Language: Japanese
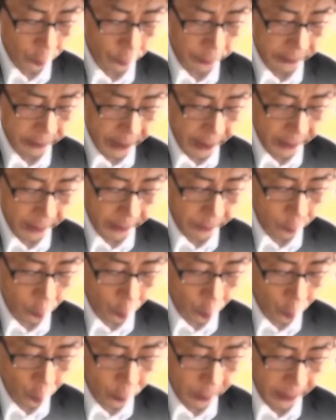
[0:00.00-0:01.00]
ならば
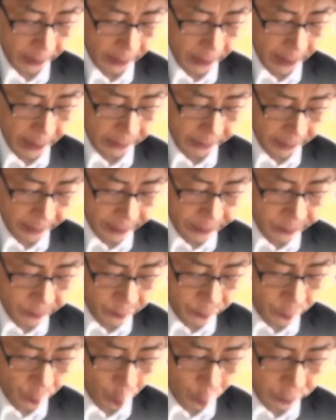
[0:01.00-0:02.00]
何を置いても